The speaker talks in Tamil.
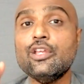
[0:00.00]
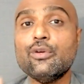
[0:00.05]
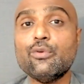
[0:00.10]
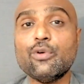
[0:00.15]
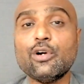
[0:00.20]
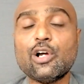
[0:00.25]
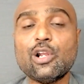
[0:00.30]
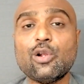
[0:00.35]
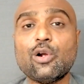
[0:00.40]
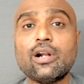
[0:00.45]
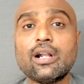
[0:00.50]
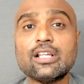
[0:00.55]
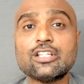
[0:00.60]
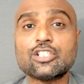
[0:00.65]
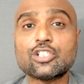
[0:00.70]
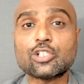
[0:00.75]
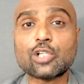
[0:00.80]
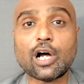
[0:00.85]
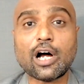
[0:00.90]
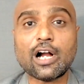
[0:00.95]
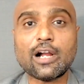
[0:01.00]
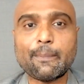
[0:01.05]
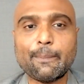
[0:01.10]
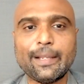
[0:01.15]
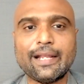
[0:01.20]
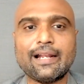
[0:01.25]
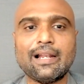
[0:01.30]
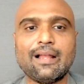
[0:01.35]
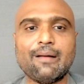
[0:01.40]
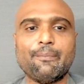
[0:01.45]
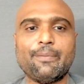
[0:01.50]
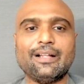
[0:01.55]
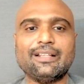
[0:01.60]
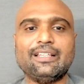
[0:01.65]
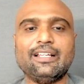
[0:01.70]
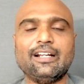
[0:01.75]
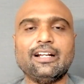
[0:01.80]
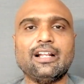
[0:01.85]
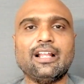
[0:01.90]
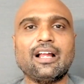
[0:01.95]
இவங்களோட ஸ்டாக் பிக்லாம்
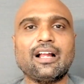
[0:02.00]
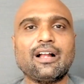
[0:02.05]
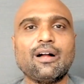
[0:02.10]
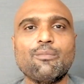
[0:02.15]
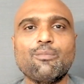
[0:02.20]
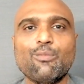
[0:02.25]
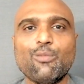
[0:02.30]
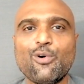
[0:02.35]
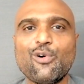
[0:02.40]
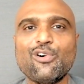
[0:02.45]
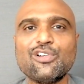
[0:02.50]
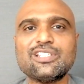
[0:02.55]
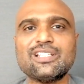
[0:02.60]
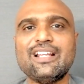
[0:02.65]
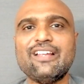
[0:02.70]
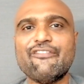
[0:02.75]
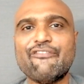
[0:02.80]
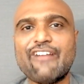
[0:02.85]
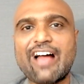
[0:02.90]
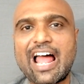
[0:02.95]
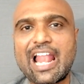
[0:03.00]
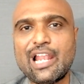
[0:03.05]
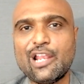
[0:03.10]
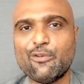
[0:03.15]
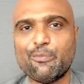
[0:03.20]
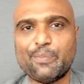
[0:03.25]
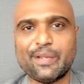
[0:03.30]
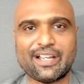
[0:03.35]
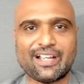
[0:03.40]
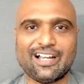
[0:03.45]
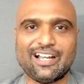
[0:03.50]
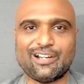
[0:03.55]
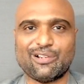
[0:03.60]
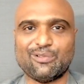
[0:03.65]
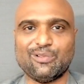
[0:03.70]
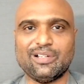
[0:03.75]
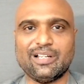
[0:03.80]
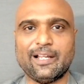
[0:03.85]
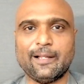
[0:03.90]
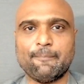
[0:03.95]
பார்த்தீங்கன்னாக்கா மோஸ்ட்லி வேல்யூ பிக்காக
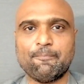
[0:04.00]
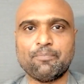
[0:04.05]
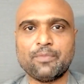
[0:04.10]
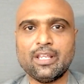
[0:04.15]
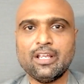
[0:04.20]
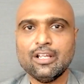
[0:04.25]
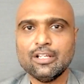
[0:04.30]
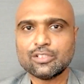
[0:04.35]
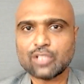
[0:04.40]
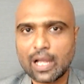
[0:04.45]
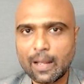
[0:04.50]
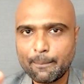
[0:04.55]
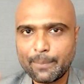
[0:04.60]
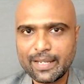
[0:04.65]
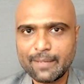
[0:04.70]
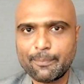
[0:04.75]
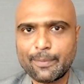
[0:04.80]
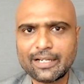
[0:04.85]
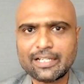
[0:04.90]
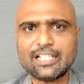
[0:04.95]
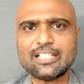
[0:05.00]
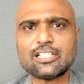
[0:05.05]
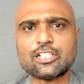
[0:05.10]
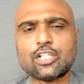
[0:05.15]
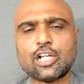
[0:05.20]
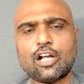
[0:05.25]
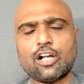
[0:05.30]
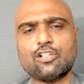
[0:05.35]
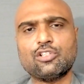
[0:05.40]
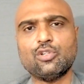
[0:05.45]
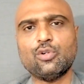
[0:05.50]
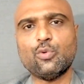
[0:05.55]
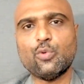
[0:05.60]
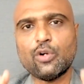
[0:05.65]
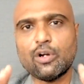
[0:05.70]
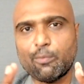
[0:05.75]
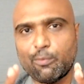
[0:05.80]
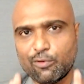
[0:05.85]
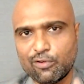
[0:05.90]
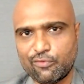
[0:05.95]
இருக்குங்க ஸோ அப்படிப்பட்ட ஸ்டாக்ஸும்
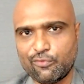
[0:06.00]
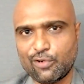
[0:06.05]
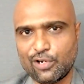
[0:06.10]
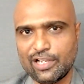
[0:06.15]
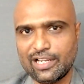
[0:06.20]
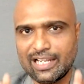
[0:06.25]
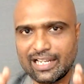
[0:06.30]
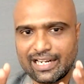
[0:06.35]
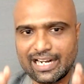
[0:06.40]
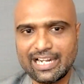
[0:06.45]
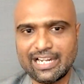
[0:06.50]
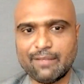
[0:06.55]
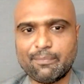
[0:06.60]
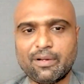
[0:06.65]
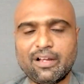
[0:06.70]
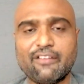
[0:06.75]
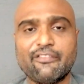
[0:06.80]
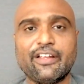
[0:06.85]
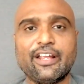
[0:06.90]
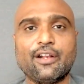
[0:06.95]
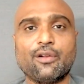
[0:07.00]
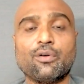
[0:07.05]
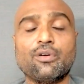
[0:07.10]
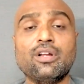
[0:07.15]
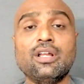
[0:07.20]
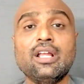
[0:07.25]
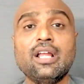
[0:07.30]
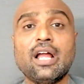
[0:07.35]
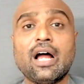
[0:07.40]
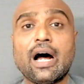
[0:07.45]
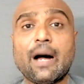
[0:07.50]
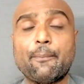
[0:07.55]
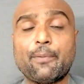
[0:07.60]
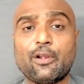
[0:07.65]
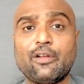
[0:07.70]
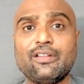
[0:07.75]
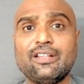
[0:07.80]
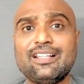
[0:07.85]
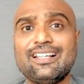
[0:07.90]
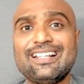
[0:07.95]
உங்கள் போர்ட்ஃபோலியோவில் கண்டிப்பாக வேணும்
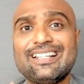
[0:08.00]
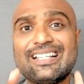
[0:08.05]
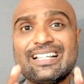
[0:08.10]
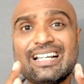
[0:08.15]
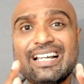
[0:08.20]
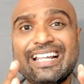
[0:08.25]
அப்புறம் வந்து இந்த